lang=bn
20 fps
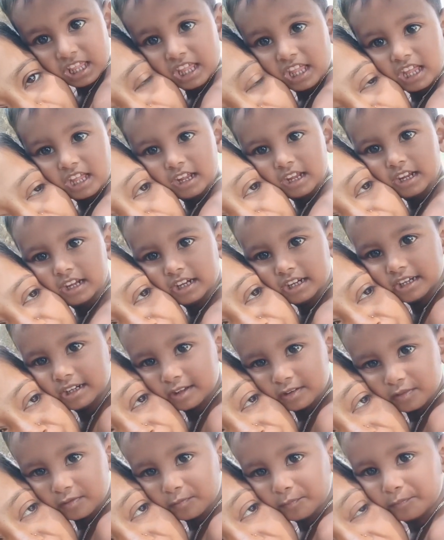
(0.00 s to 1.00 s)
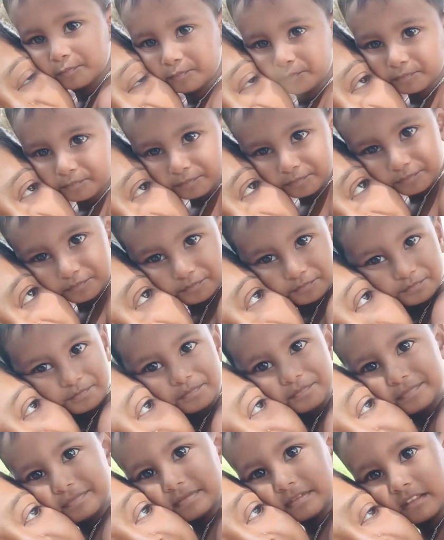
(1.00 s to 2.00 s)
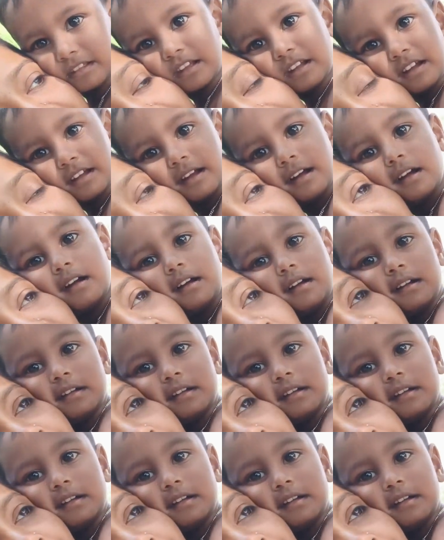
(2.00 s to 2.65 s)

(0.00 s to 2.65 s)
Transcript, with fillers: হ্যাঁ। ওলে বাবলে একটা হামি